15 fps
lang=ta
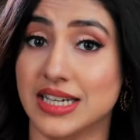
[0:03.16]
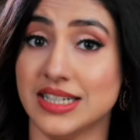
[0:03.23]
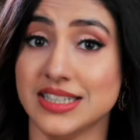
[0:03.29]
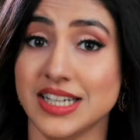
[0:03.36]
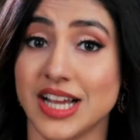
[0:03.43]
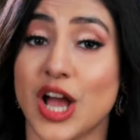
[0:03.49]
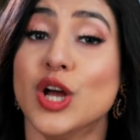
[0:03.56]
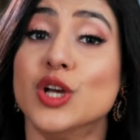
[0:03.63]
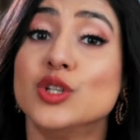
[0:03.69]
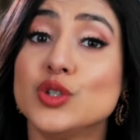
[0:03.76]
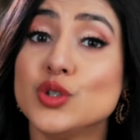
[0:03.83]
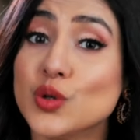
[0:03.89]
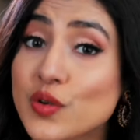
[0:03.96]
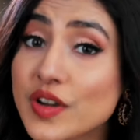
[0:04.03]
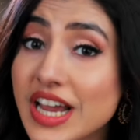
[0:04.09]
ஆனா
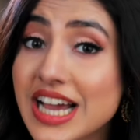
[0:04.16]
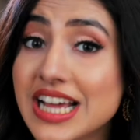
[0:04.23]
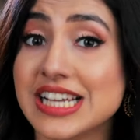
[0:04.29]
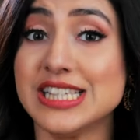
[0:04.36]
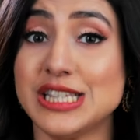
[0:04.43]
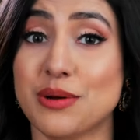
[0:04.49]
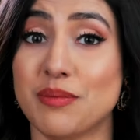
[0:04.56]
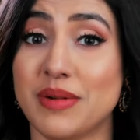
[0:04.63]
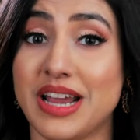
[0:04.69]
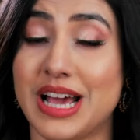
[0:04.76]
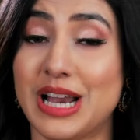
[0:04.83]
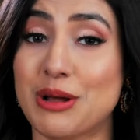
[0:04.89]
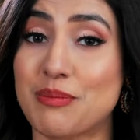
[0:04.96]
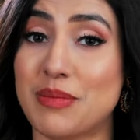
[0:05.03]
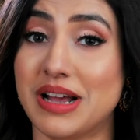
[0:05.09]
சுவையான
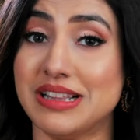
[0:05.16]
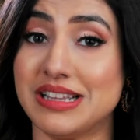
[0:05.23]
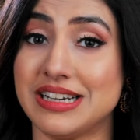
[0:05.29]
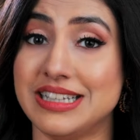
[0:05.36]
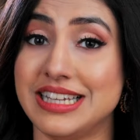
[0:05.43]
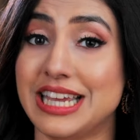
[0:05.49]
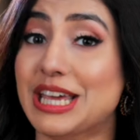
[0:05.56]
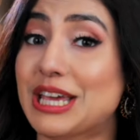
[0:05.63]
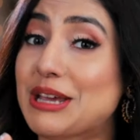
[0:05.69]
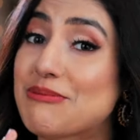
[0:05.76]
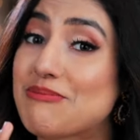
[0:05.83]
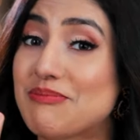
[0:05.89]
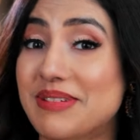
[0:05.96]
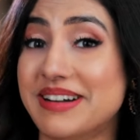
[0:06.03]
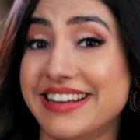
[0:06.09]
சமையல் பண்றது
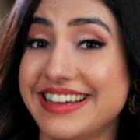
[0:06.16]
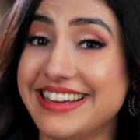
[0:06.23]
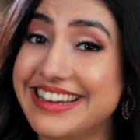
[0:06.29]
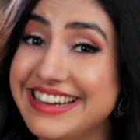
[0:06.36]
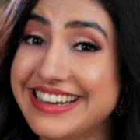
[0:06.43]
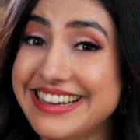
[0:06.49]
எப்படி